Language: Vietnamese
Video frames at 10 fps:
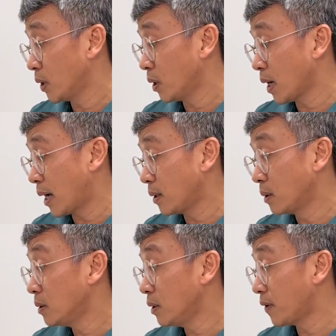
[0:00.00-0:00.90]
vì nó đã
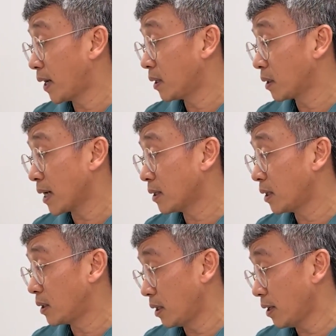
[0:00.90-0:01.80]
giữ như vậy thì các
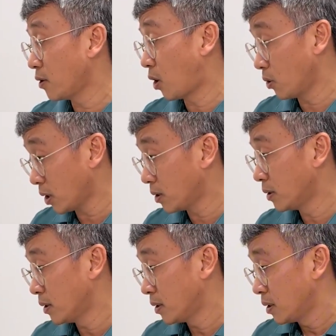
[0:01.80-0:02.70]
chị chỉ theo dõi thôi
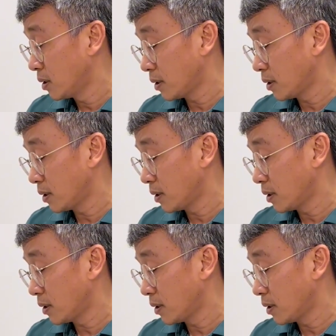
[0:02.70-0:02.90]
dạ.